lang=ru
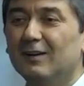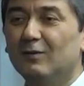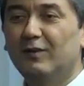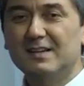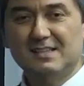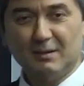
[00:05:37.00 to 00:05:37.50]

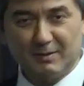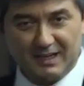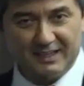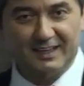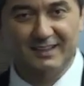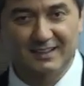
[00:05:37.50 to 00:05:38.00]
Вы
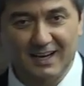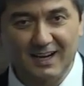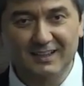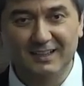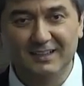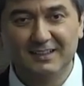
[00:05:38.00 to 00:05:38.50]
собрали их,
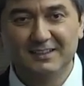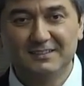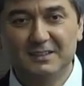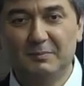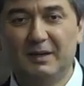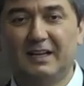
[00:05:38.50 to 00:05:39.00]
так?
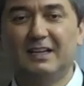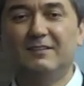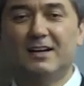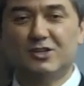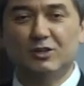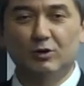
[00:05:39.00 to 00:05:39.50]
Теперь,
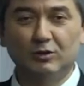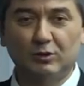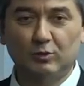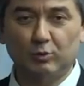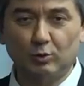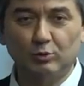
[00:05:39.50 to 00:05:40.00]
неважно, он
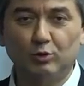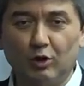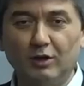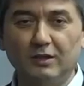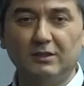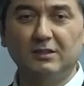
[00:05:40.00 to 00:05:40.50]

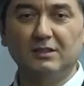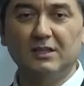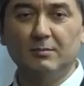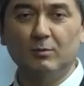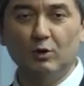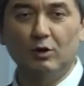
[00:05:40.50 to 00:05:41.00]
крутой,
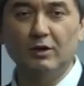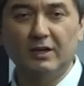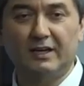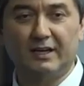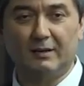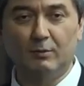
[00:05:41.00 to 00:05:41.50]
немой,
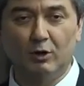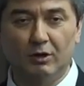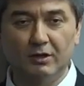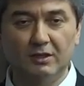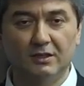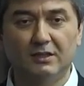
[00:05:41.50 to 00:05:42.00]

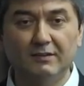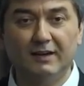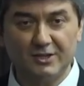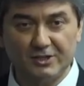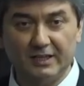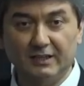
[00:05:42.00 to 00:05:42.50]
хромой,
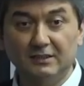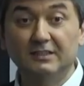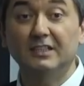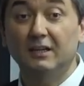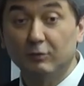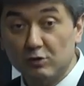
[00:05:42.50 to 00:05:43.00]
неважно,
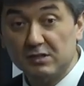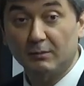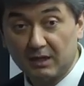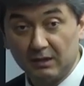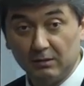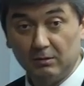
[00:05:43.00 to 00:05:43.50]
ты его
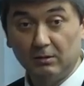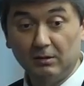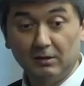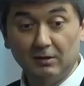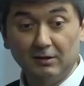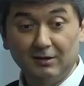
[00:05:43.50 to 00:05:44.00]
собрал.
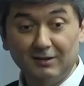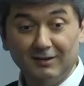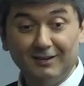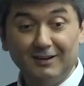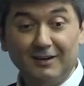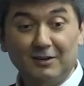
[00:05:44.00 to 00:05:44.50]

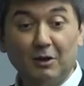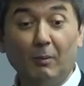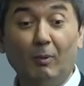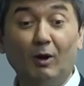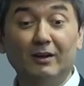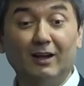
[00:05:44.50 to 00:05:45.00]
Кто
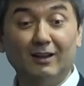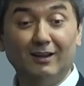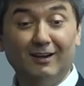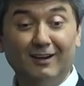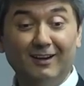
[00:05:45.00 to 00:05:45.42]
понял?